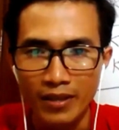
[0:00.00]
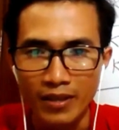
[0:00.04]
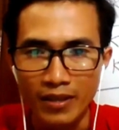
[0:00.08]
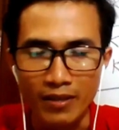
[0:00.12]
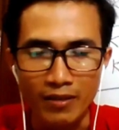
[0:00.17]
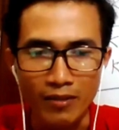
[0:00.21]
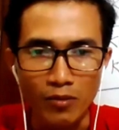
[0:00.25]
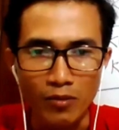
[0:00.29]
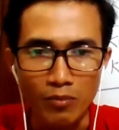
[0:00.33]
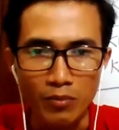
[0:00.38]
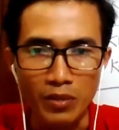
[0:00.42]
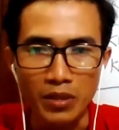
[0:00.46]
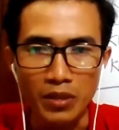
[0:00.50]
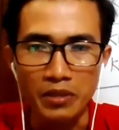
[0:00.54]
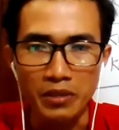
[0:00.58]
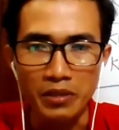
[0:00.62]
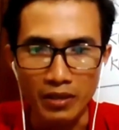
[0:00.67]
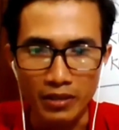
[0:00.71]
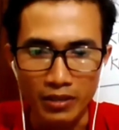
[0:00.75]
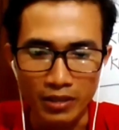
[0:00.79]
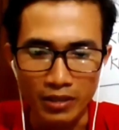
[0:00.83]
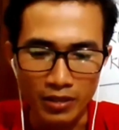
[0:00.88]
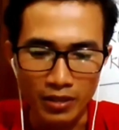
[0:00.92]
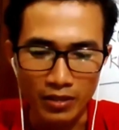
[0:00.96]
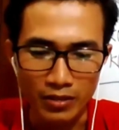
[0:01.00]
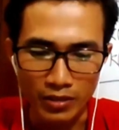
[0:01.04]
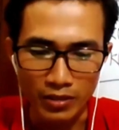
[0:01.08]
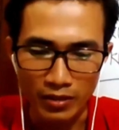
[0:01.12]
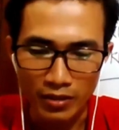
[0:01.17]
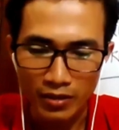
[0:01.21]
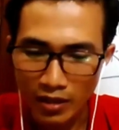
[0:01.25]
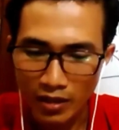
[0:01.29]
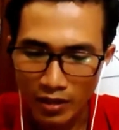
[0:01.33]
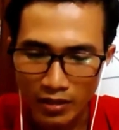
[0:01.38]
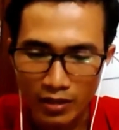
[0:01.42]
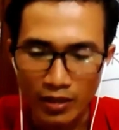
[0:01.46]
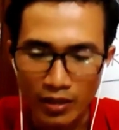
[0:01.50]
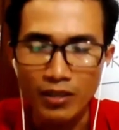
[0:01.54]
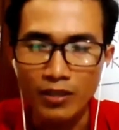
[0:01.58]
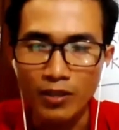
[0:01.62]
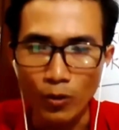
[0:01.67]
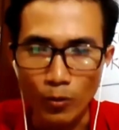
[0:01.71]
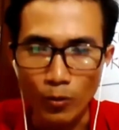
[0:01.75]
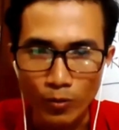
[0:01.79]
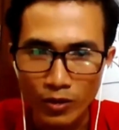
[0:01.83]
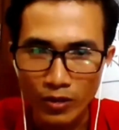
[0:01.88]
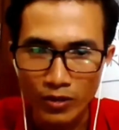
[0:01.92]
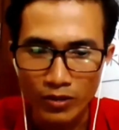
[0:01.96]
à, còn 10 giờ thì thực sự nó rất là
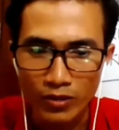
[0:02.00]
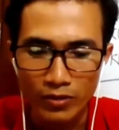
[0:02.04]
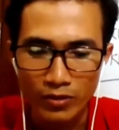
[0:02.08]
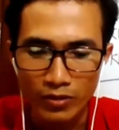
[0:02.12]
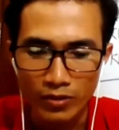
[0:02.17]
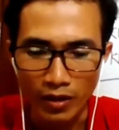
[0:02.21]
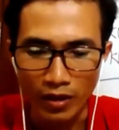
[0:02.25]
kinh khủng đó.